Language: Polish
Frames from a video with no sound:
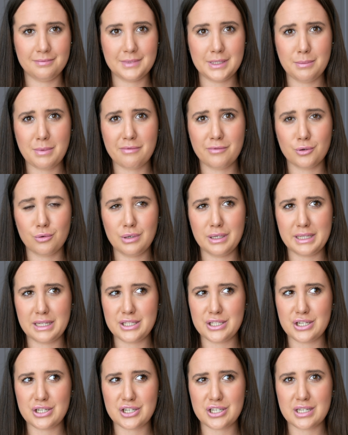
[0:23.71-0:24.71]
I mam w ogóle
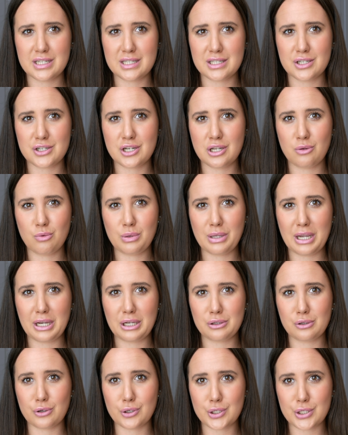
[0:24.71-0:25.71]
nadzieję, że jest jeszcze tutaj
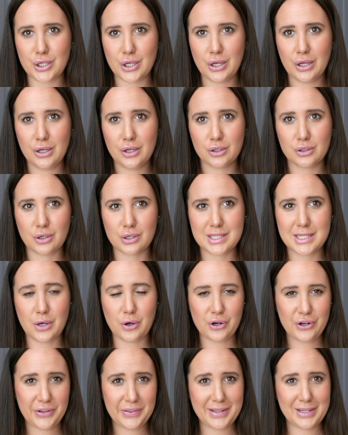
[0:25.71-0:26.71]
ktoś kto chce
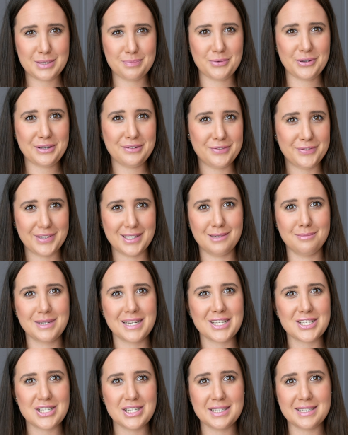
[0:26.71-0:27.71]
oglądać moje filmy.
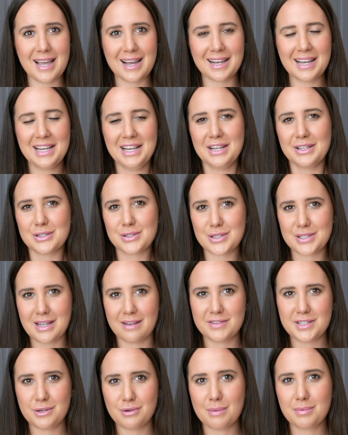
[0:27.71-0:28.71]
Jeśli tak, to
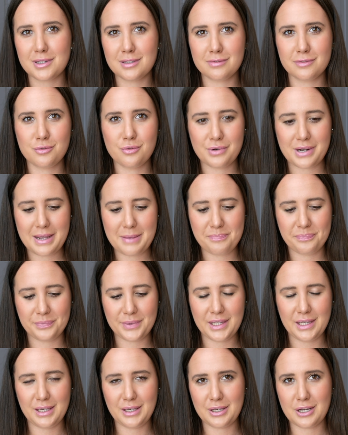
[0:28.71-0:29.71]
zostawcie łapkę w górę
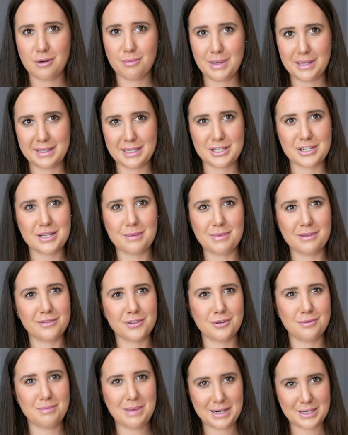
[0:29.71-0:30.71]
i komentarz. Na
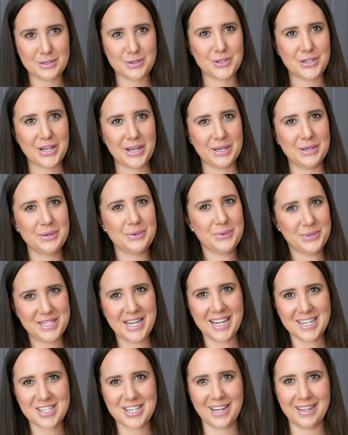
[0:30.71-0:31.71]
pewno bardzo się
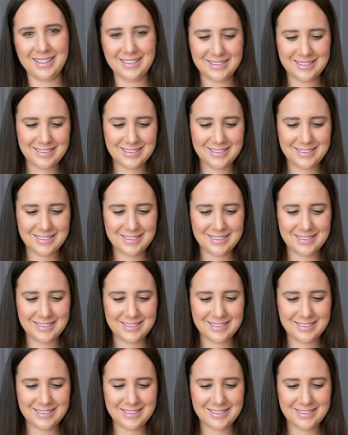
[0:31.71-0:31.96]
ucieszę.